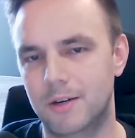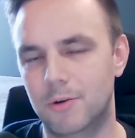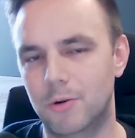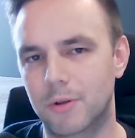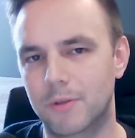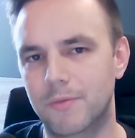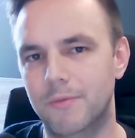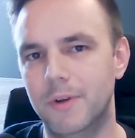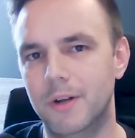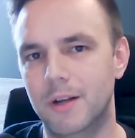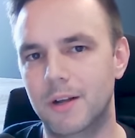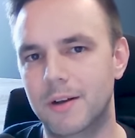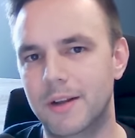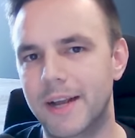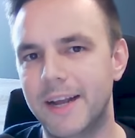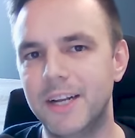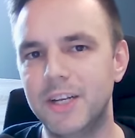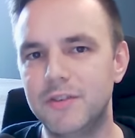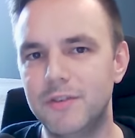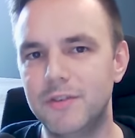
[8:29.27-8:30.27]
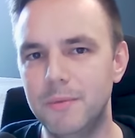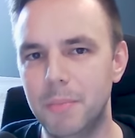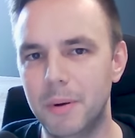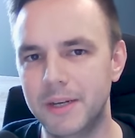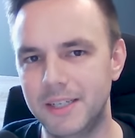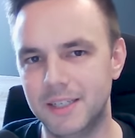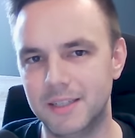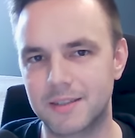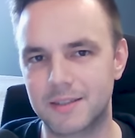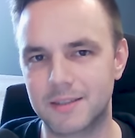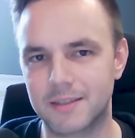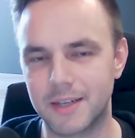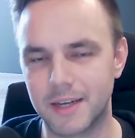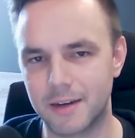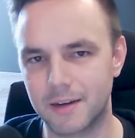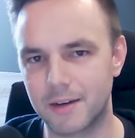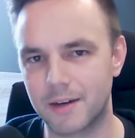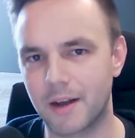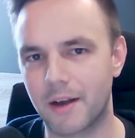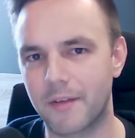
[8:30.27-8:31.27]
konnten wir dann ähnlich wie bei
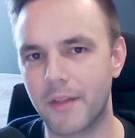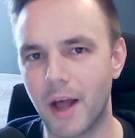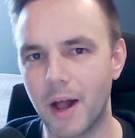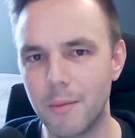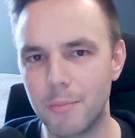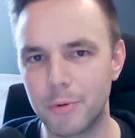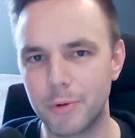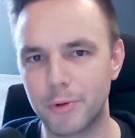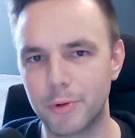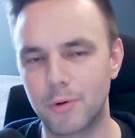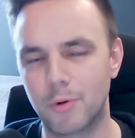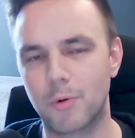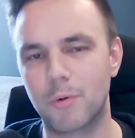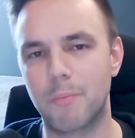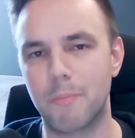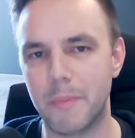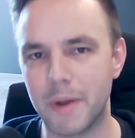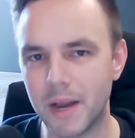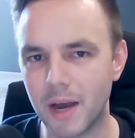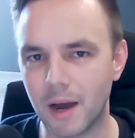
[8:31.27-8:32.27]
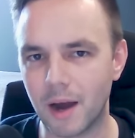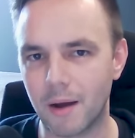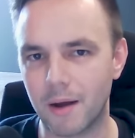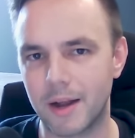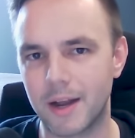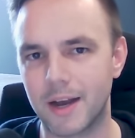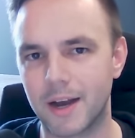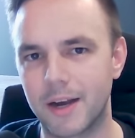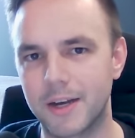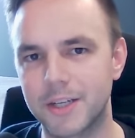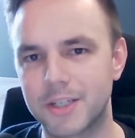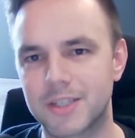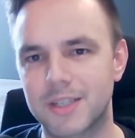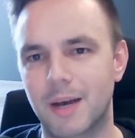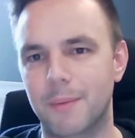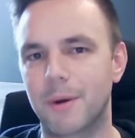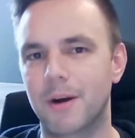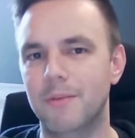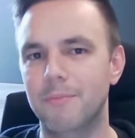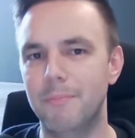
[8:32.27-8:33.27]
ISDN Kanalbündelung mehr
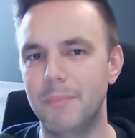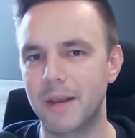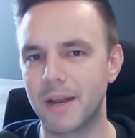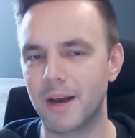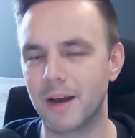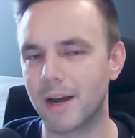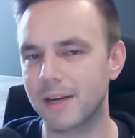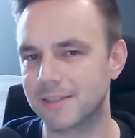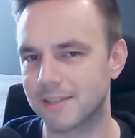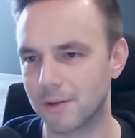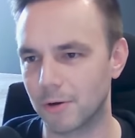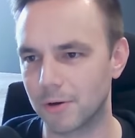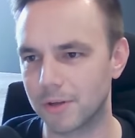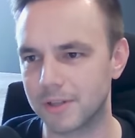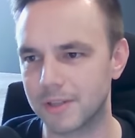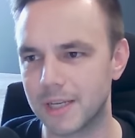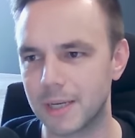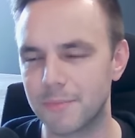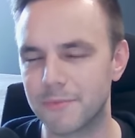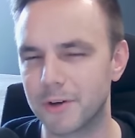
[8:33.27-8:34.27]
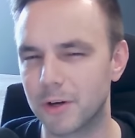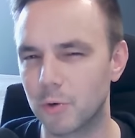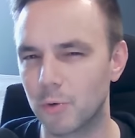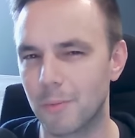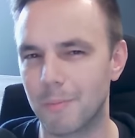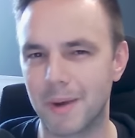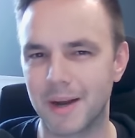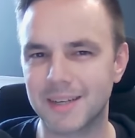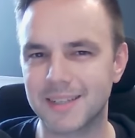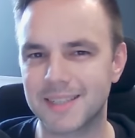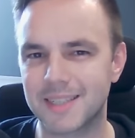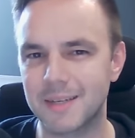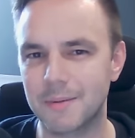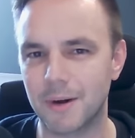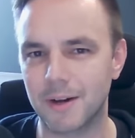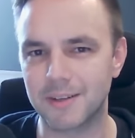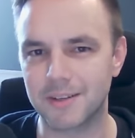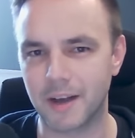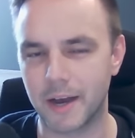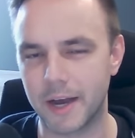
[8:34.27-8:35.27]
erreichen, aber mehr heißt auch in dem Fall nur
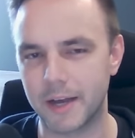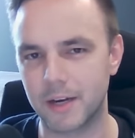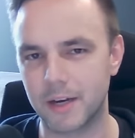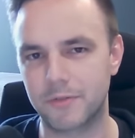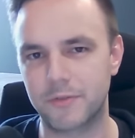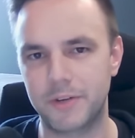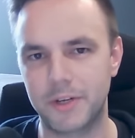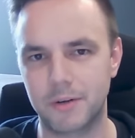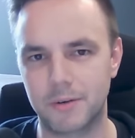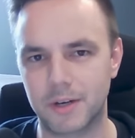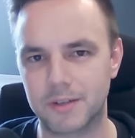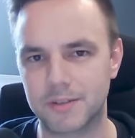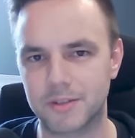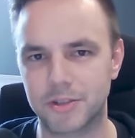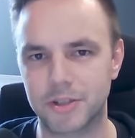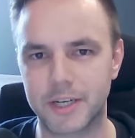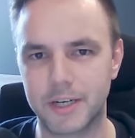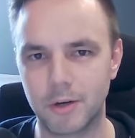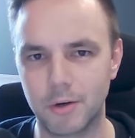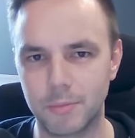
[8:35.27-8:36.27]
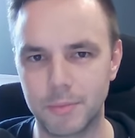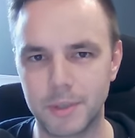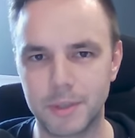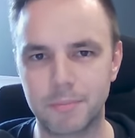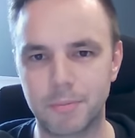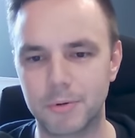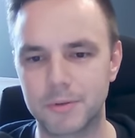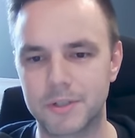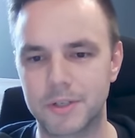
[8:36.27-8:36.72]
maximal 384 Kilobit pro